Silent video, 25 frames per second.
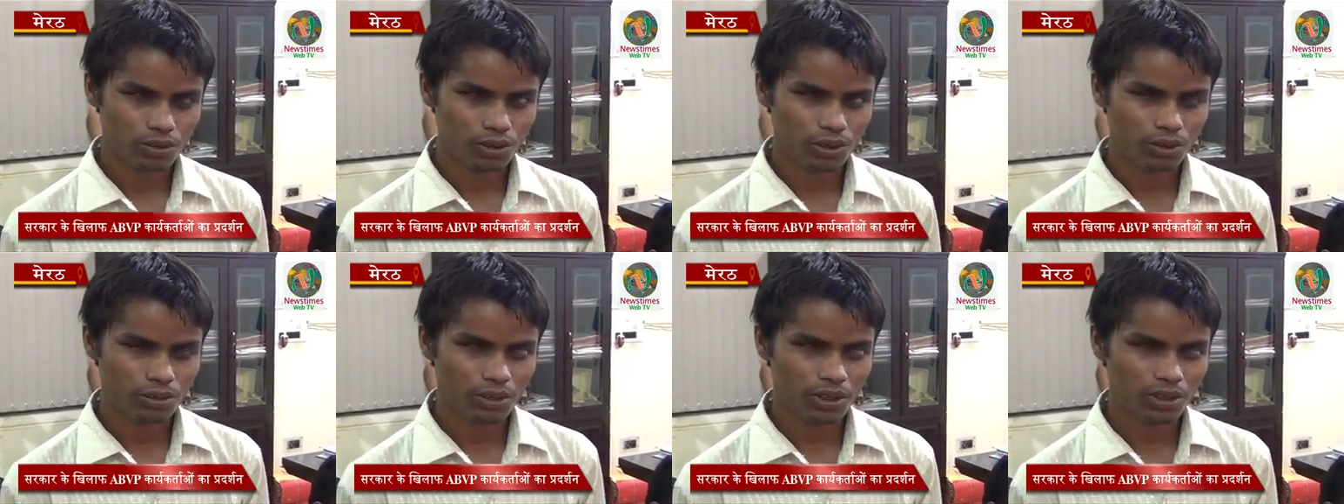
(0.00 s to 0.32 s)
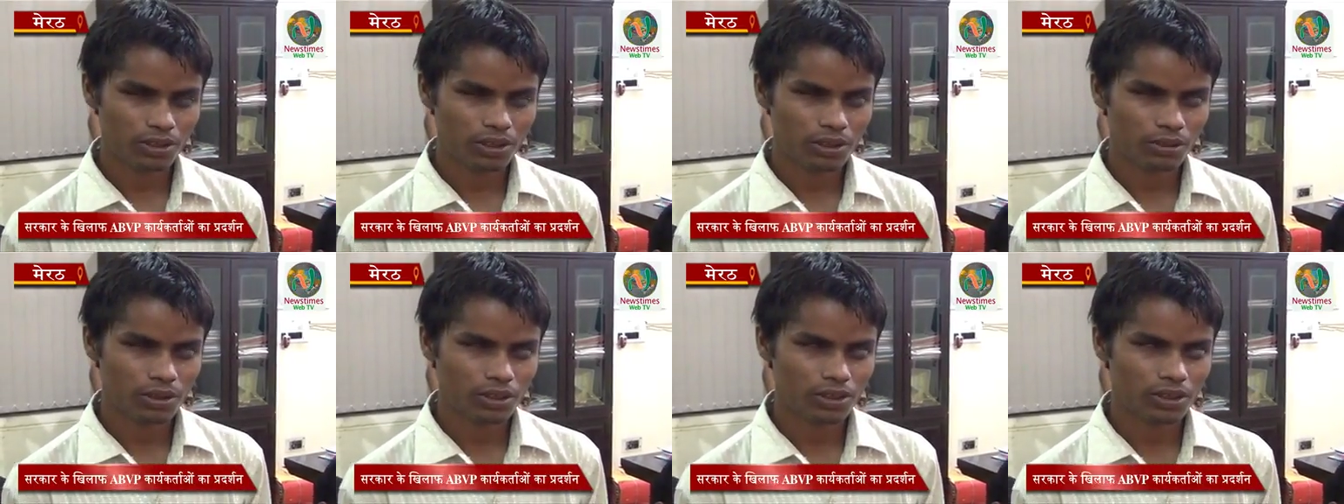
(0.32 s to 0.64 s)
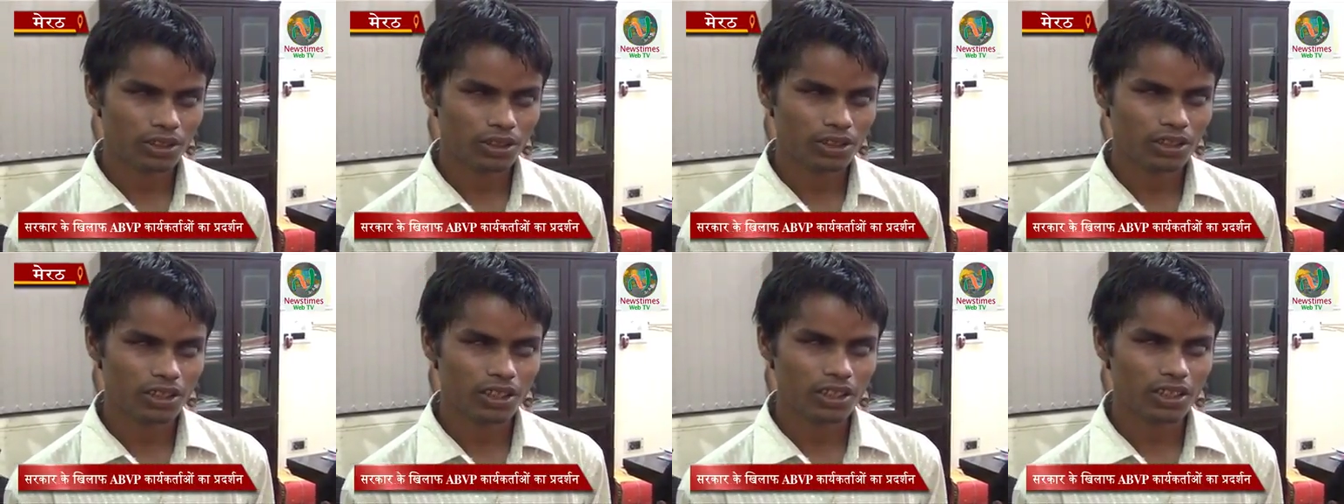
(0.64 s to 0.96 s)
दूसरी बात
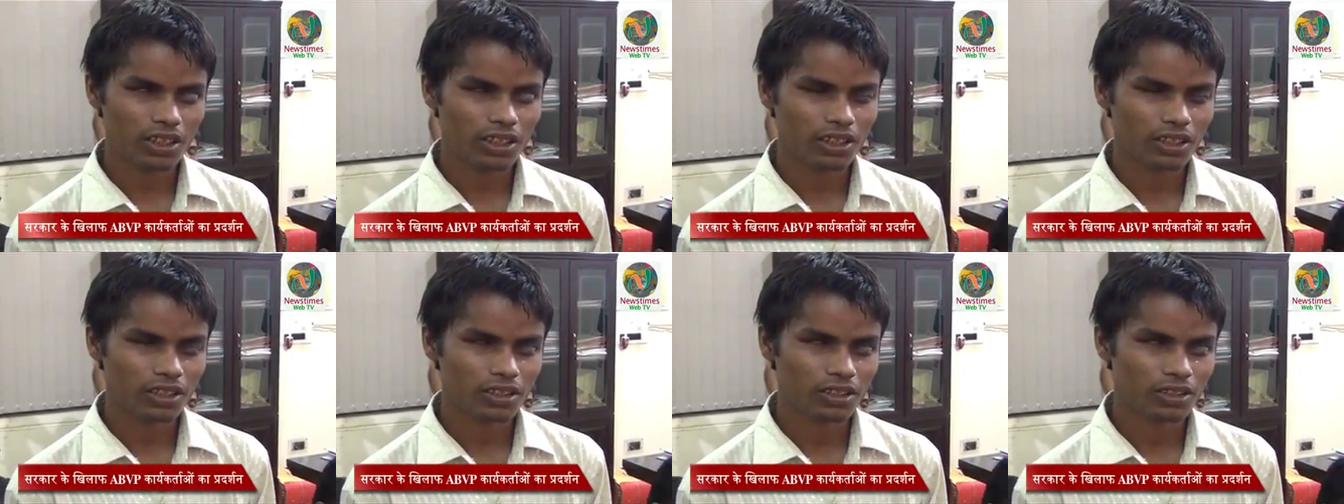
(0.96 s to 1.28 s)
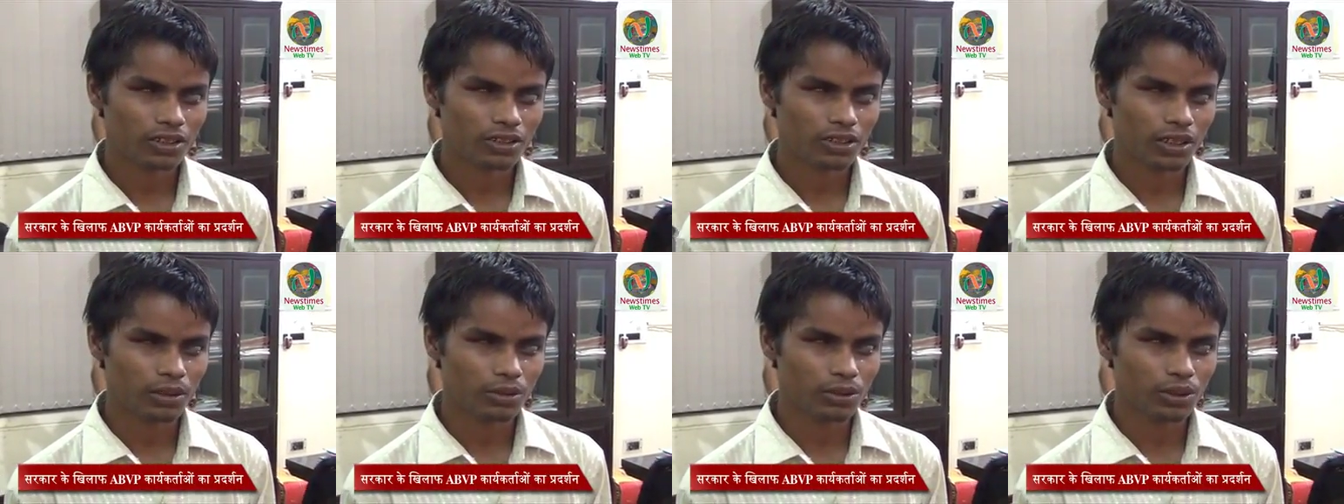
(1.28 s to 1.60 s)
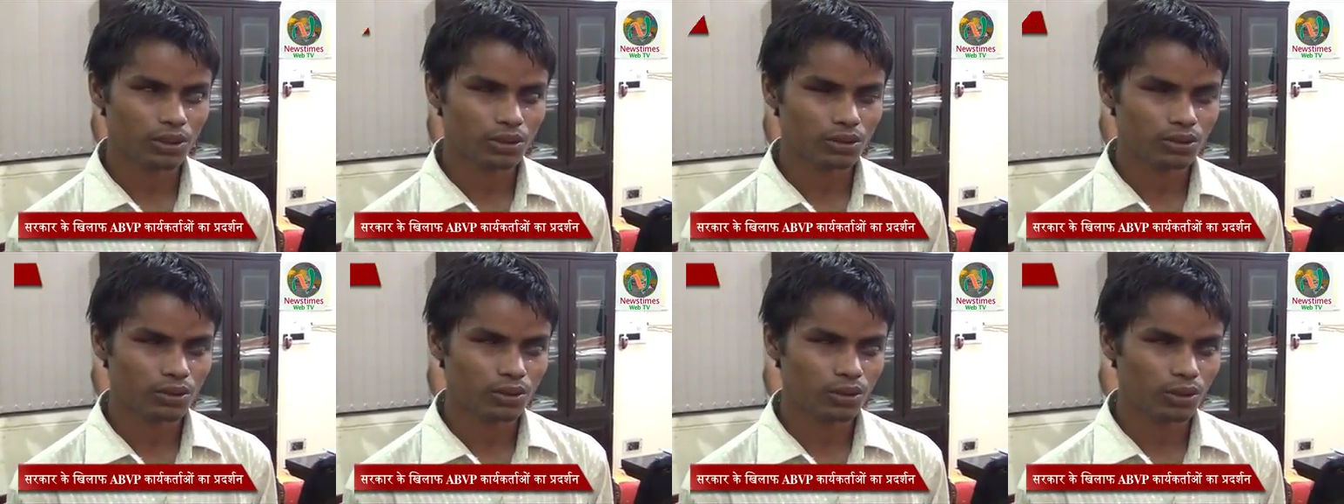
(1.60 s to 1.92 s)
समस्या ये है
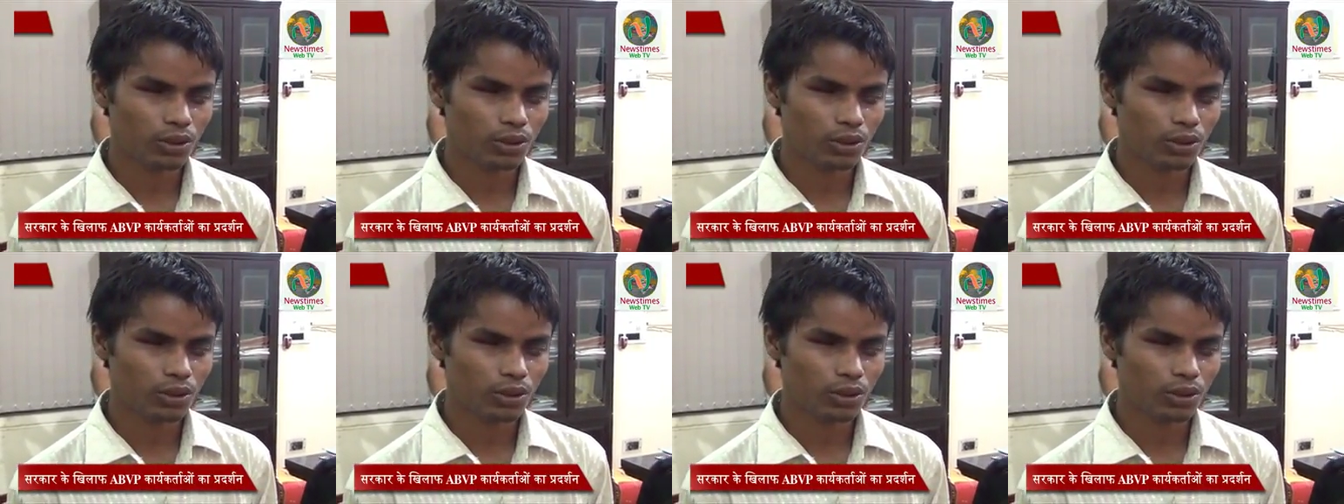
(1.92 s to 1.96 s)
सभी